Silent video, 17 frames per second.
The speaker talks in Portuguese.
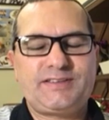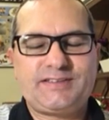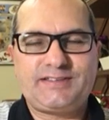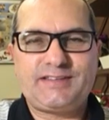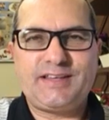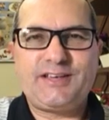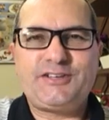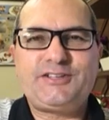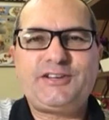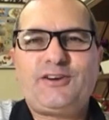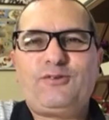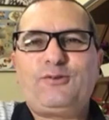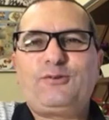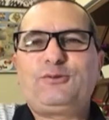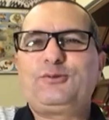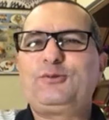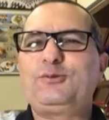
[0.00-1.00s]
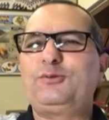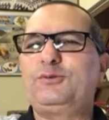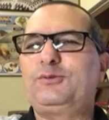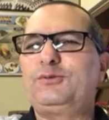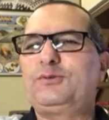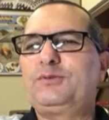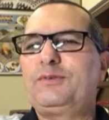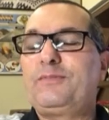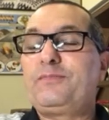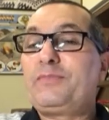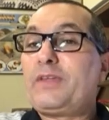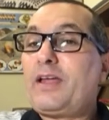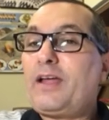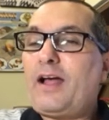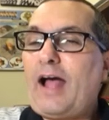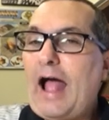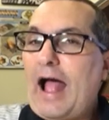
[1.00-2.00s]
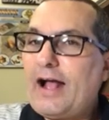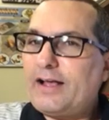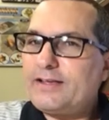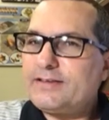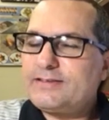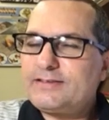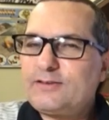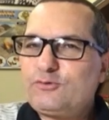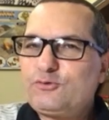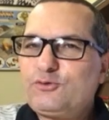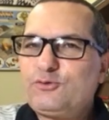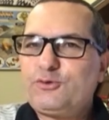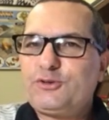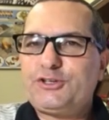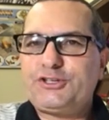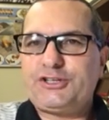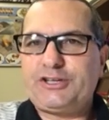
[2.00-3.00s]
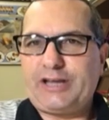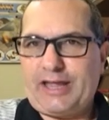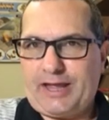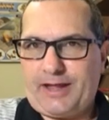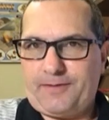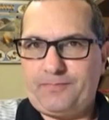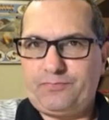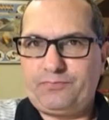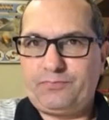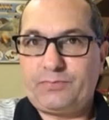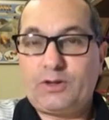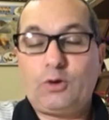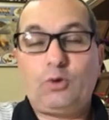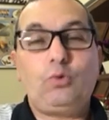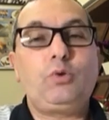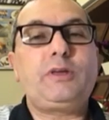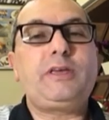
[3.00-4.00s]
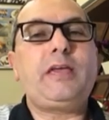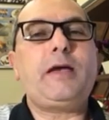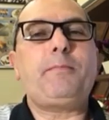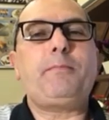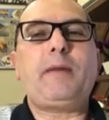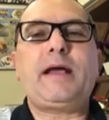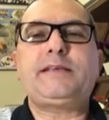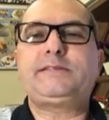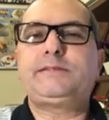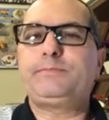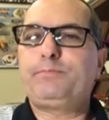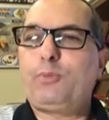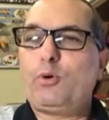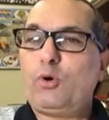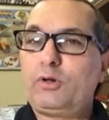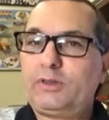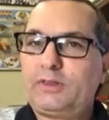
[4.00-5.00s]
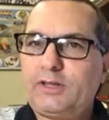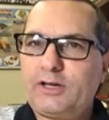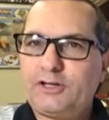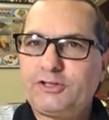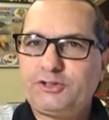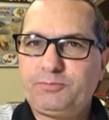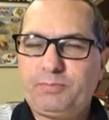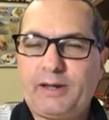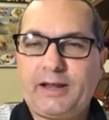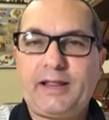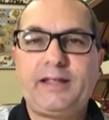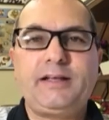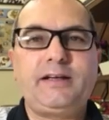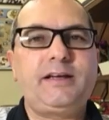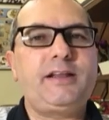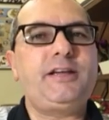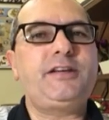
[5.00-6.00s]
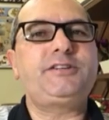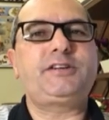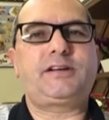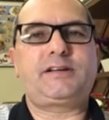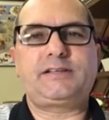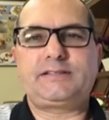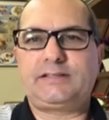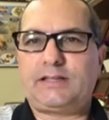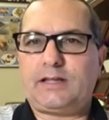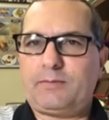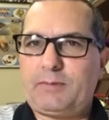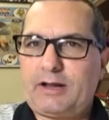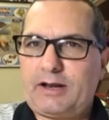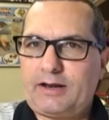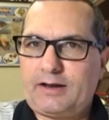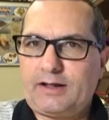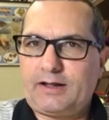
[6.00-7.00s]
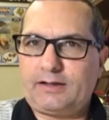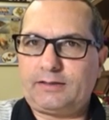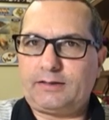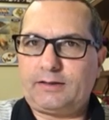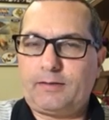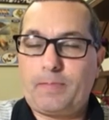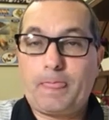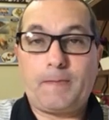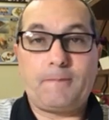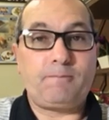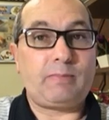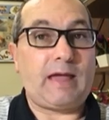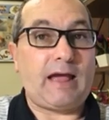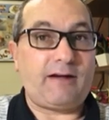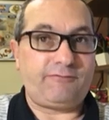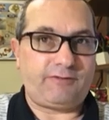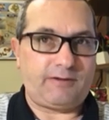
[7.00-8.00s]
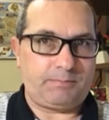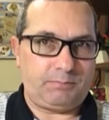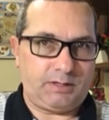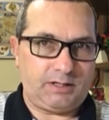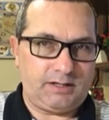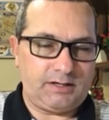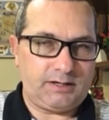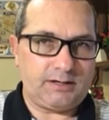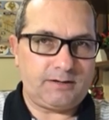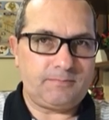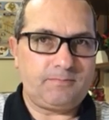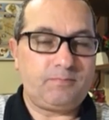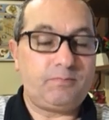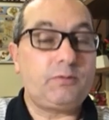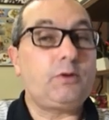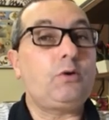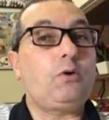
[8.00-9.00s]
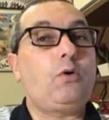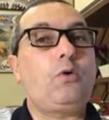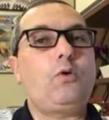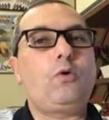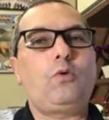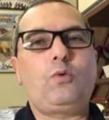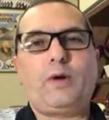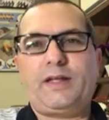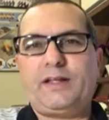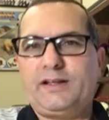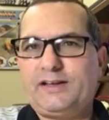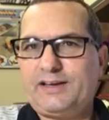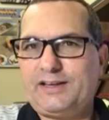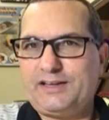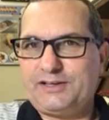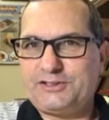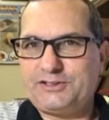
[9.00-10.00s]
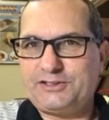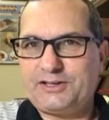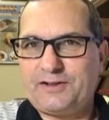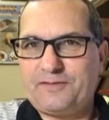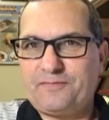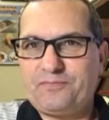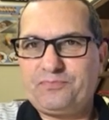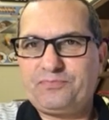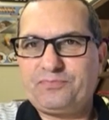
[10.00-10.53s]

seja com todos. A questão de hoje é: o que é mais importante para a Igreja Cristã Maranata? A família ou a Igreja?